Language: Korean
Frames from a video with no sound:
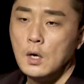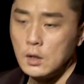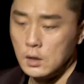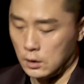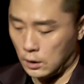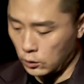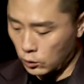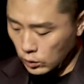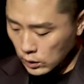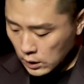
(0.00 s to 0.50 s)

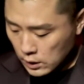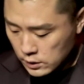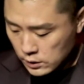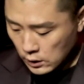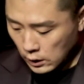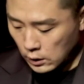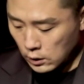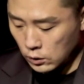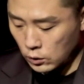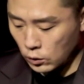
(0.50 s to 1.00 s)
그리고 이
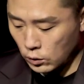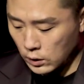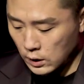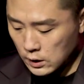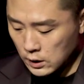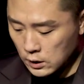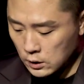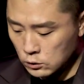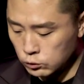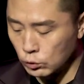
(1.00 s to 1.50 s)
설교가
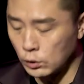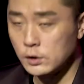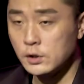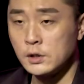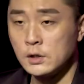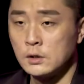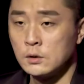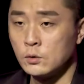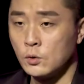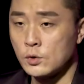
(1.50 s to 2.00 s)

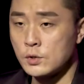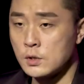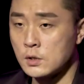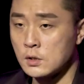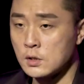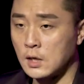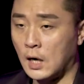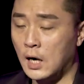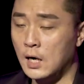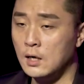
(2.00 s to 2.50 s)
이루어지는 곳은
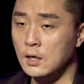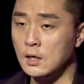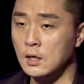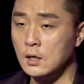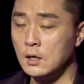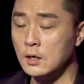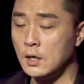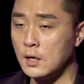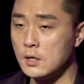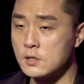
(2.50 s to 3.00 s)

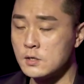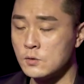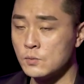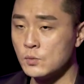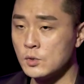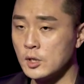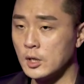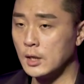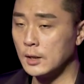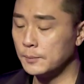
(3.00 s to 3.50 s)
갈릴리에
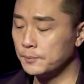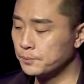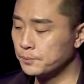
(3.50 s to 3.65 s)
있습니다.